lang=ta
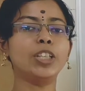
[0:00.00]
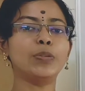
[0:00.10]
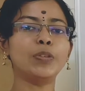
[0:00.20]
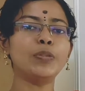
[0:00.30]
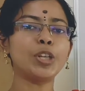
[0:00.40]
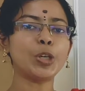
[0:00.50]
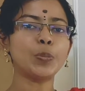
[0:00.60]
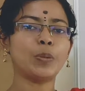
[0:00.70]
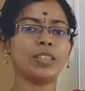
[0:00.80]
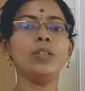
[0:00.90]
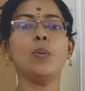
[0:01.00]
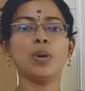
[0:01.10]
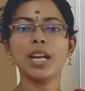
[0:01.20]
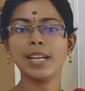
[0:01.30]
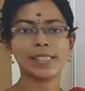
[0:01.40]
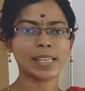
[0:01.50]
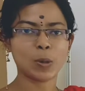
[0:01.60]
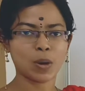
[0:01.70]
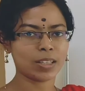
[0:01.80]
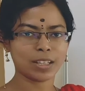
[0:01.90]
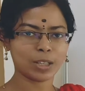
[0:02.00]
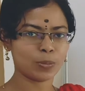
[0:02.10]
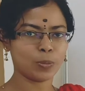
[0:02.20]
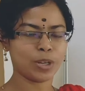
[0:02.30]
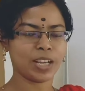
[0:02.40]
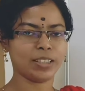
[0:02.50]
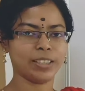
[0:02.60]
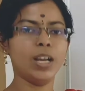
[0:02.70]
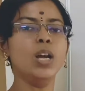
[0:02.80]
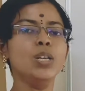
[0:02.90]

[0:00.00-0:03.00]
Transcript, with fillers: அந்த ஃபிஃப்டியும் வந்து ஒரே டெஸ்கில் உட்காந்துருக்க முடியாது